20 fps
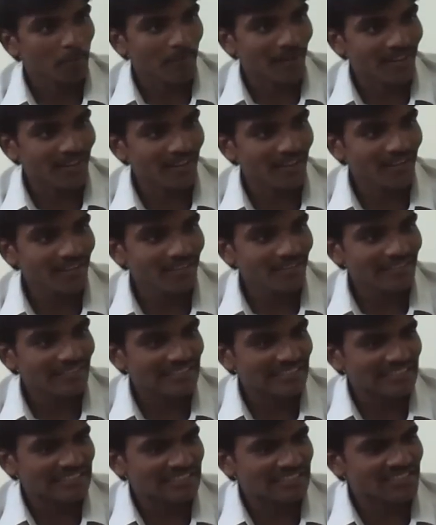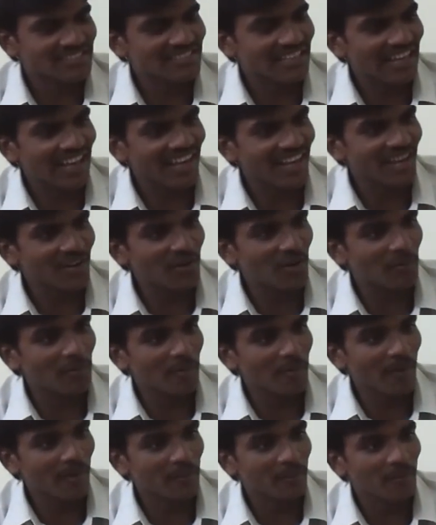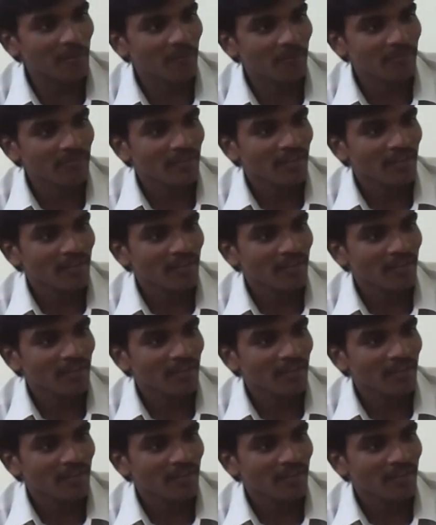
బ్రదర్ ఇది చాలా గొప్ప మర్మం